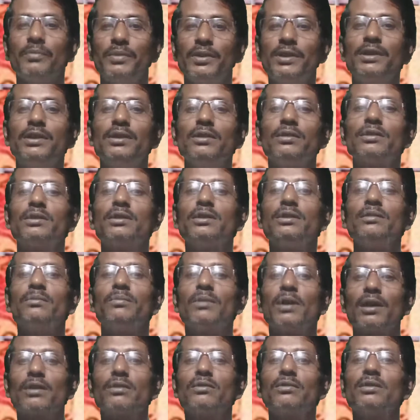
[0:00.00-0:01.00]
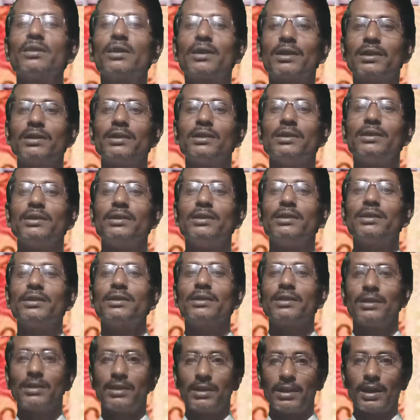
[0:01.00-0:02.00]
ভিডিওটি ভালো লাগলে
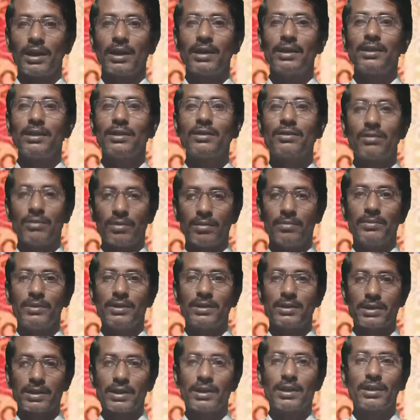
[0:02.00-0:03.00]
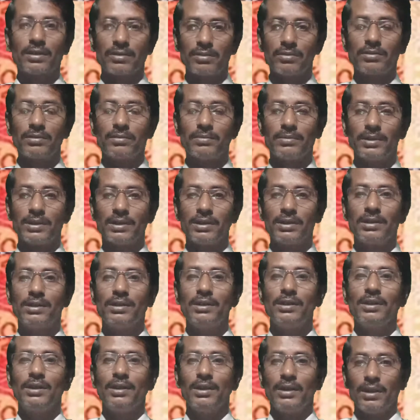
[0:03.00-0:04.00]
লাইক কমেন্ট শেয়ার করবেন
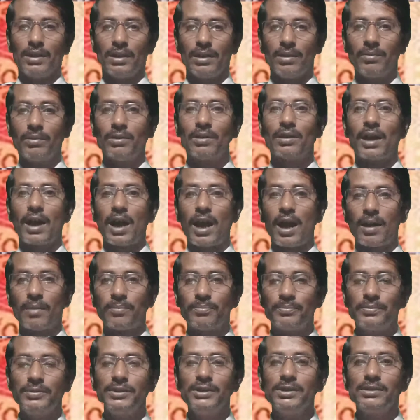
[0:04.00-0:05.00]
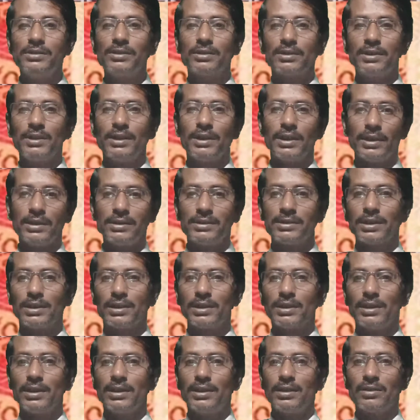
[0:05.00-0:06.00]
এবং আপনি যদি এই
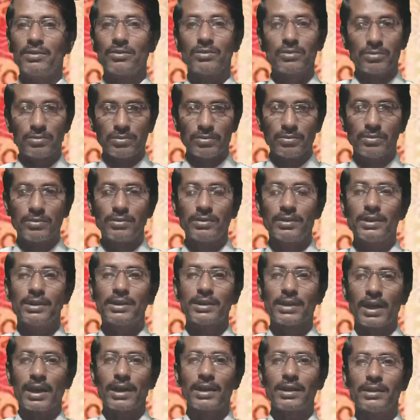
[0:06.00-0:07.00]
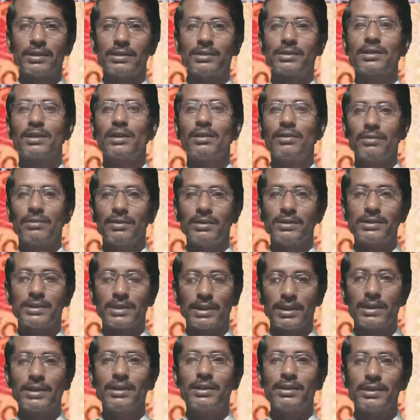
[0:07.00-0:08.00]
চ্যানেলে নতুন হয়ে থাকেন তাহলে
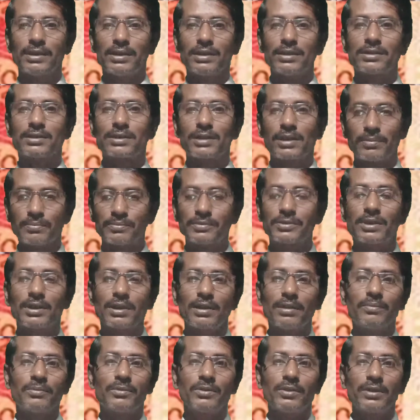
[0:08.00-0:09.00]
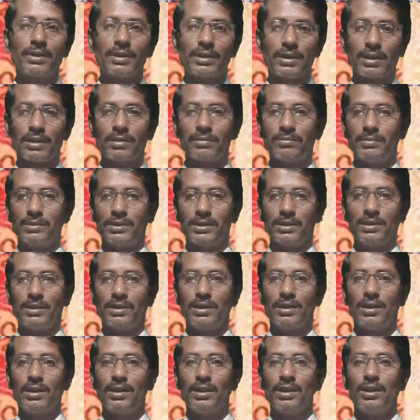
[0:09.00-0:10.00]
চ্যানেলটিকে সাবস্ক্রাইব করে রাখবেন
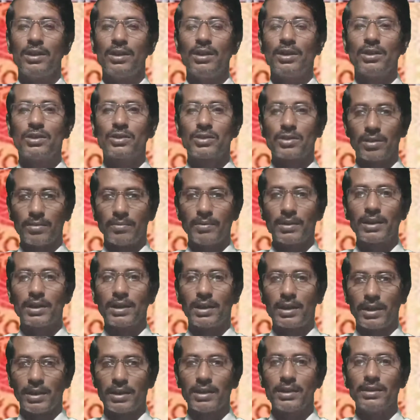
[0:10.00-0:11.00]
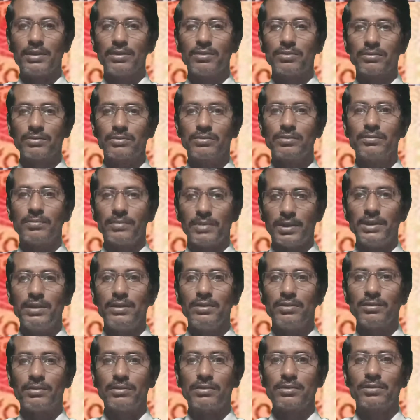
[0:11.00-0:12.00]
সবার আগে নতুন
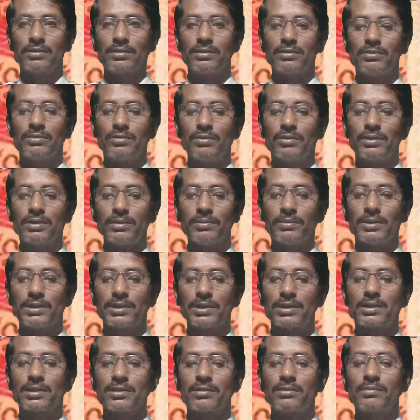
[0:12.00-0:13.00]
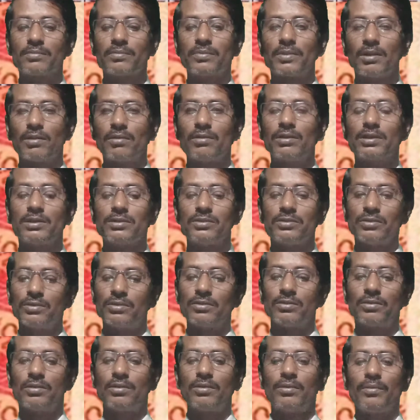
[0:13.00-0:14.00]
ভিডিওর নোটিফিকেশন পাওয়ার
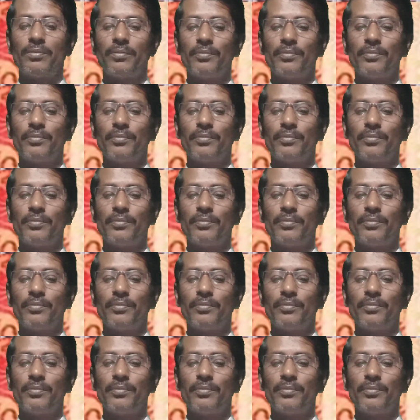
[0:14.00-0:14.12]
জন্য